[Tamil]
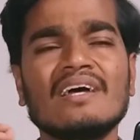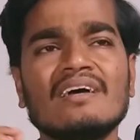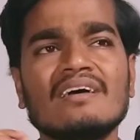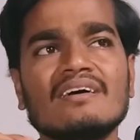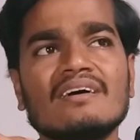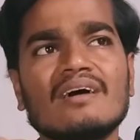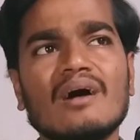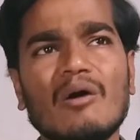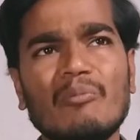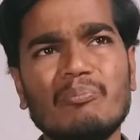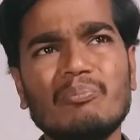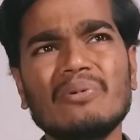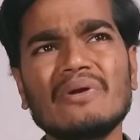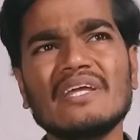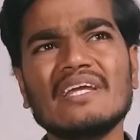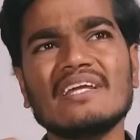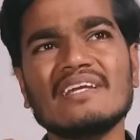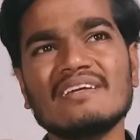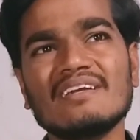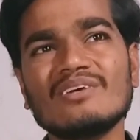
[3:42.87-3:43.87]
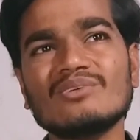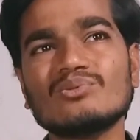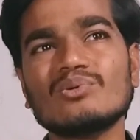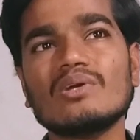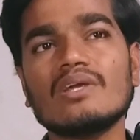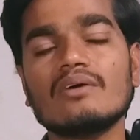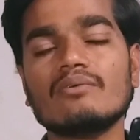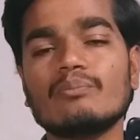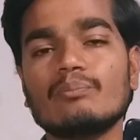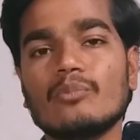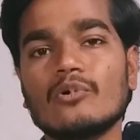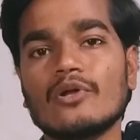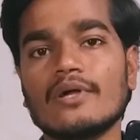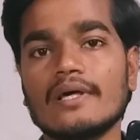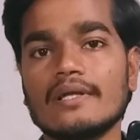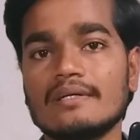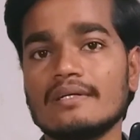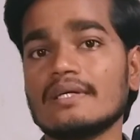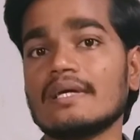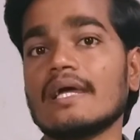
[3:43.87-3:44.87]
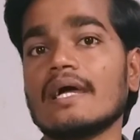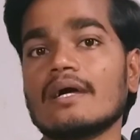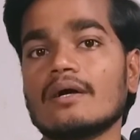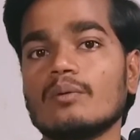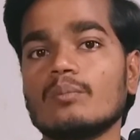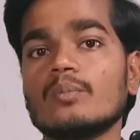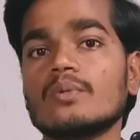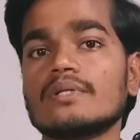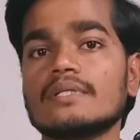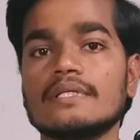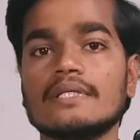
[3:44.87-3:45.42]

அப்படி என்ன சொல்ல போகிறாருன்னு கேட்கும் போது